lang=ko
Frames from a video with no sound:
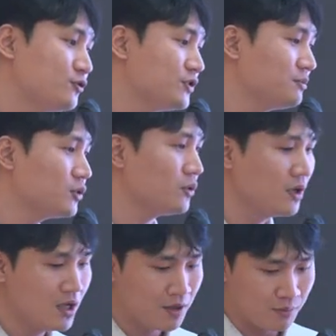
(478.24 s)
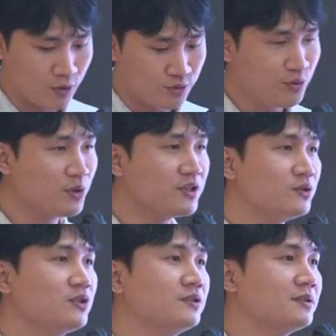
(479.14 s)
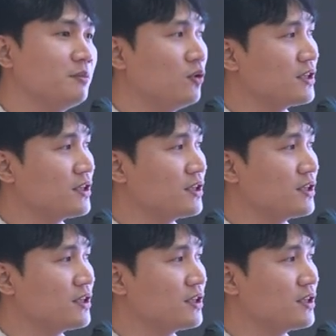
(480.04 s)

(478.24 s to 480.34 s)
중심으로 뭐 수요 기술 뭐